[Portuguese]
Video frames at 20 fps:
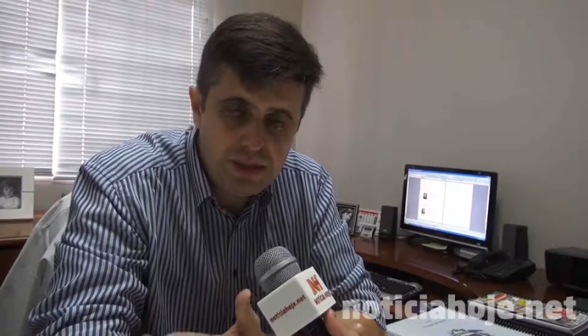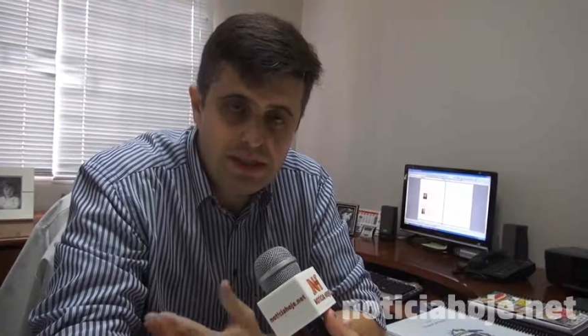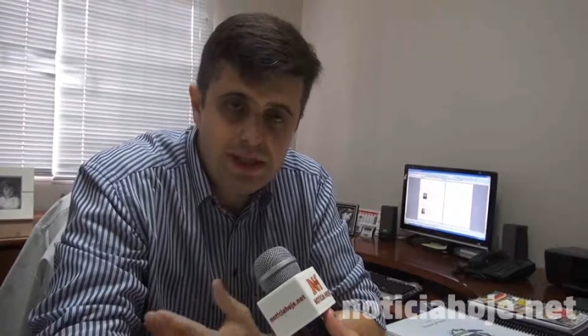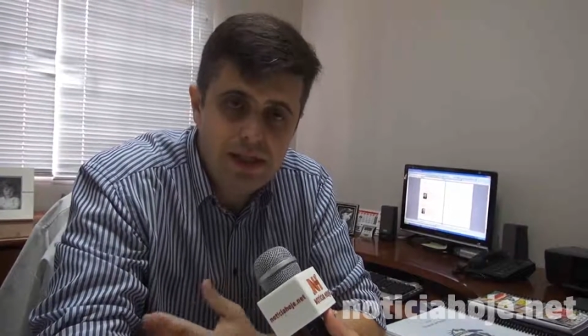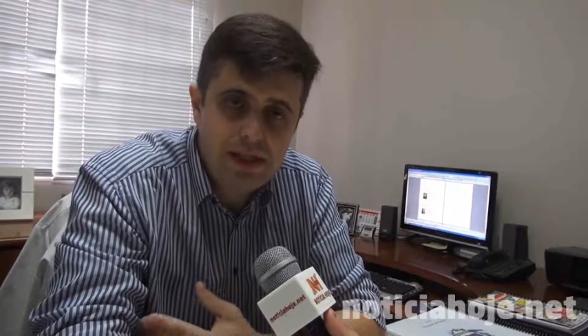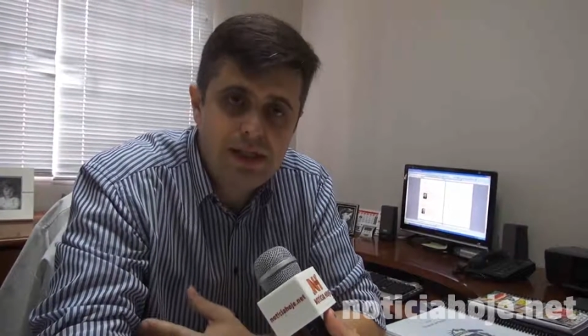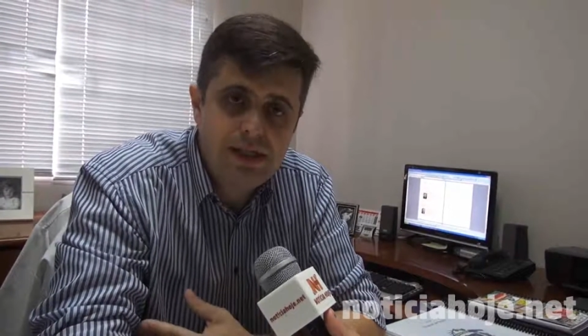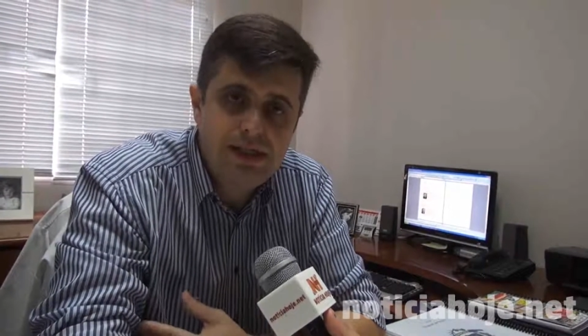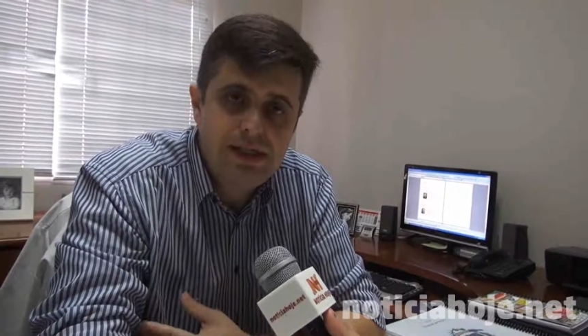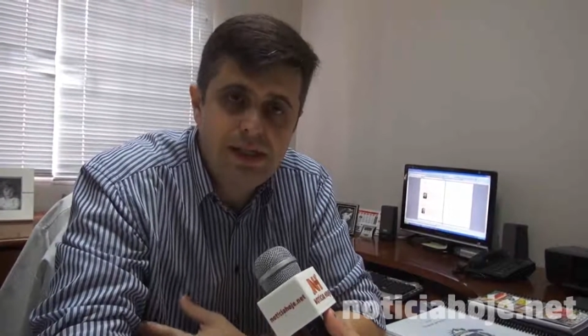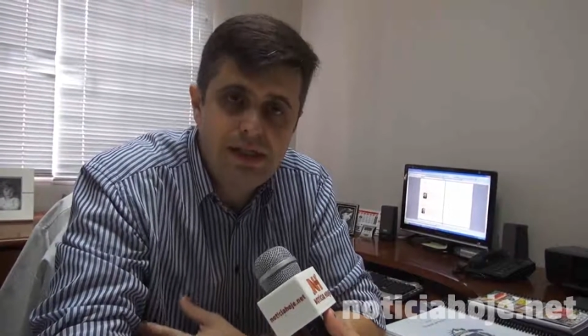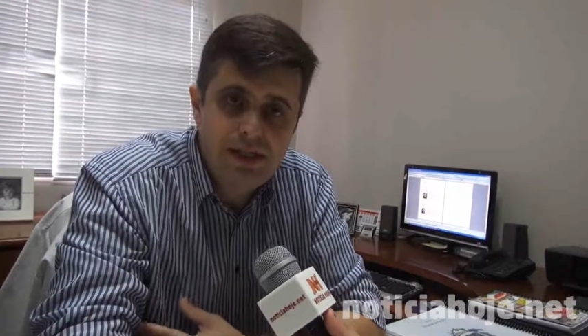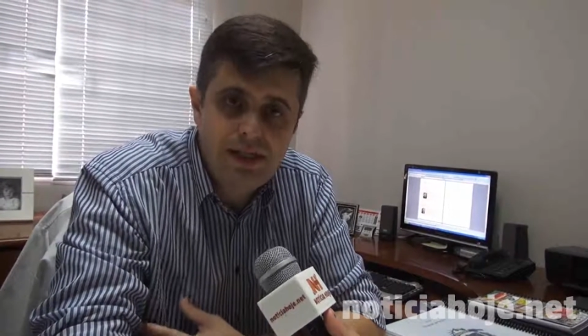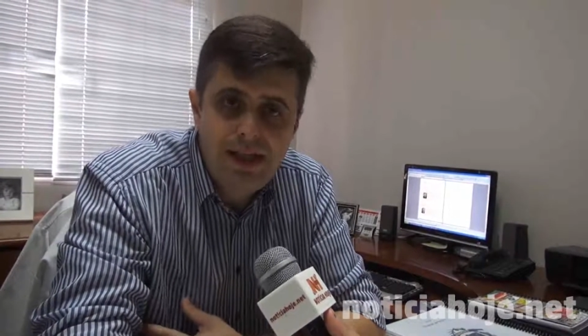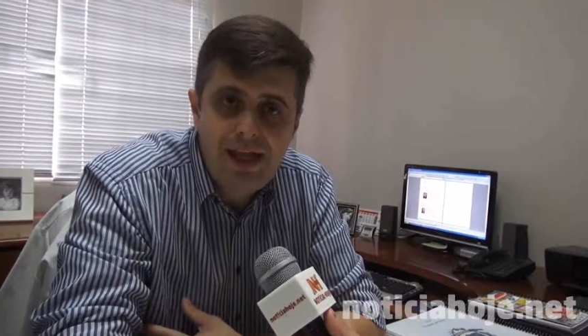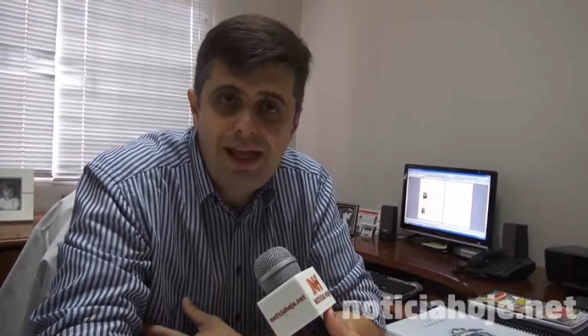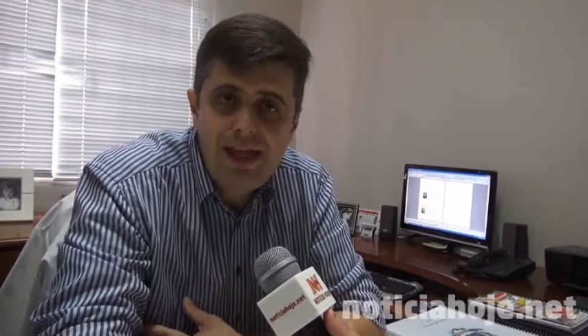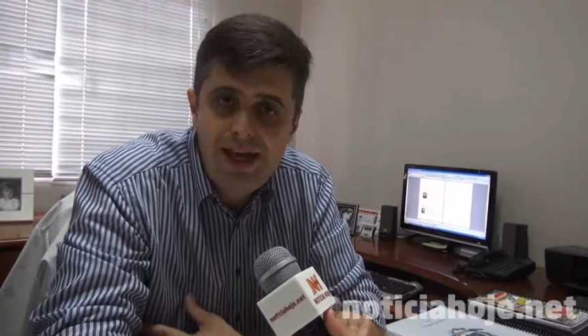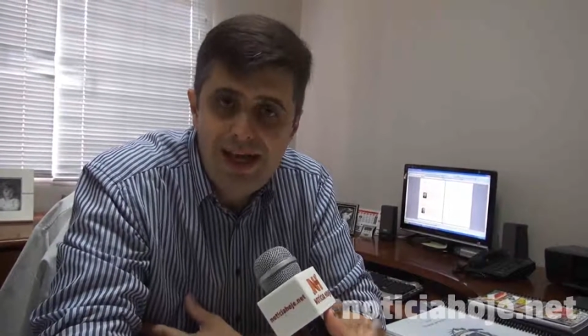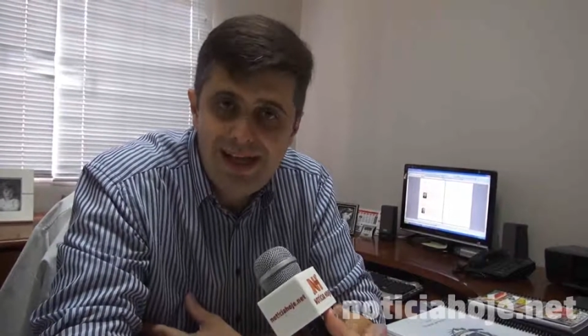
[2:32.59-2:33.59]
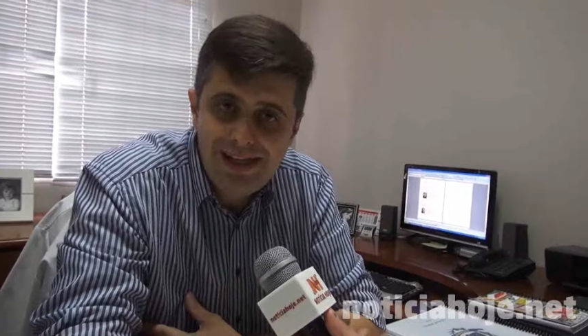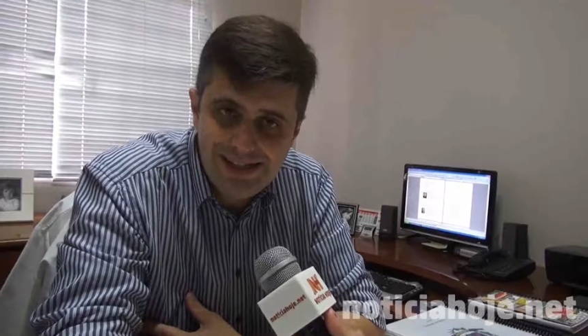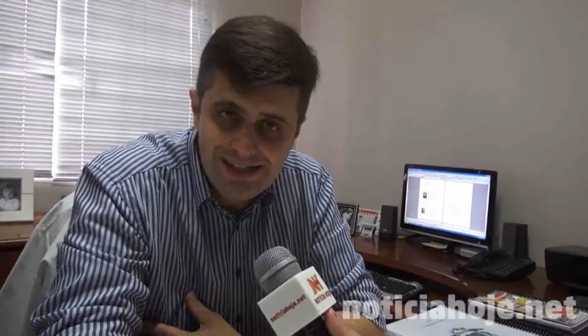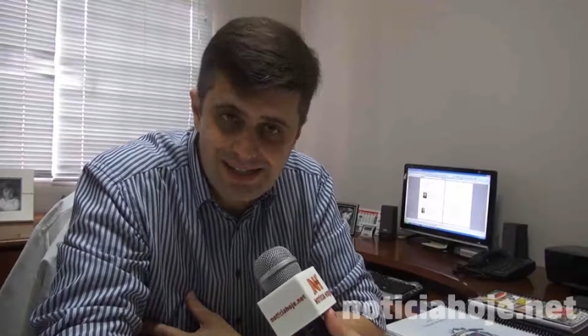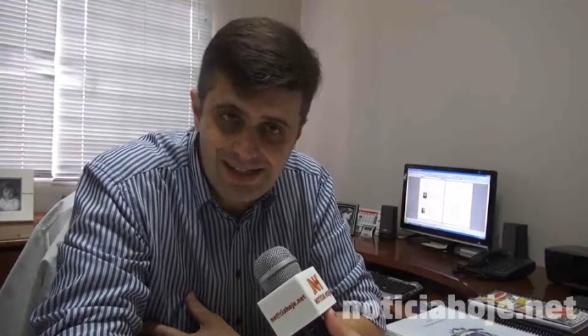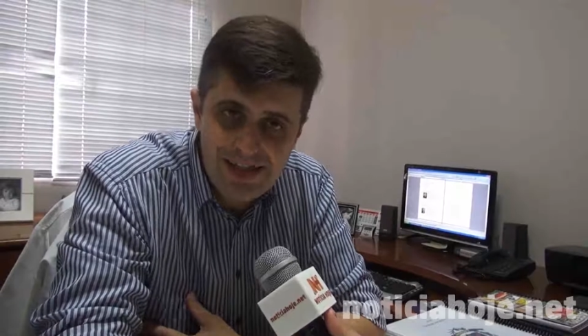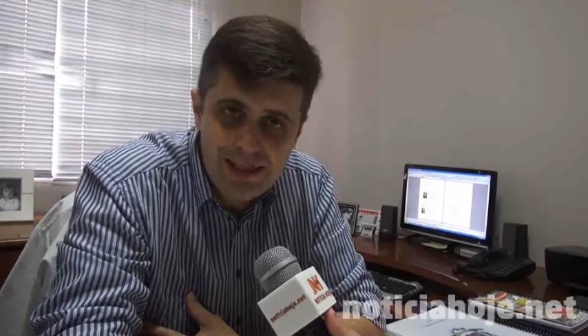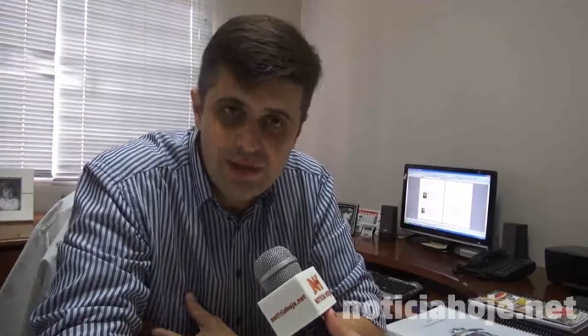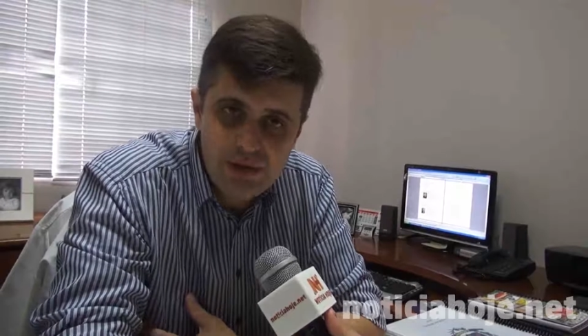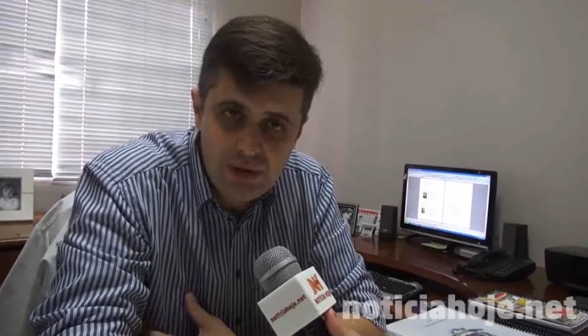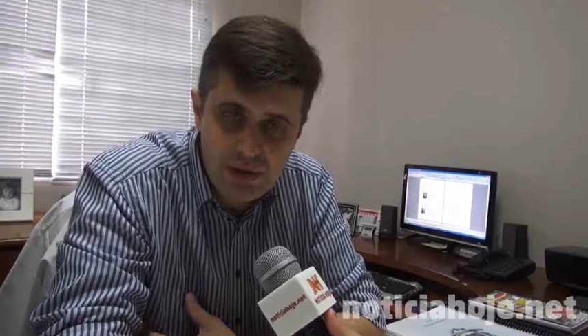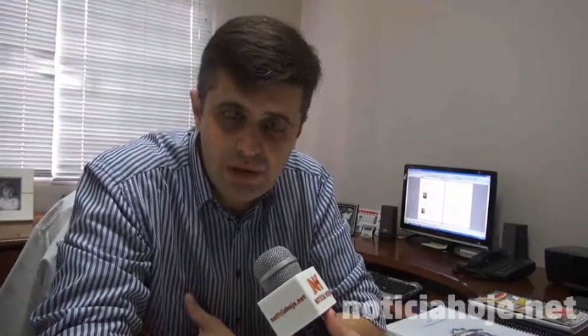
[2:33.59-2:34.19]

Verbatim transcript: que eles tenha acesso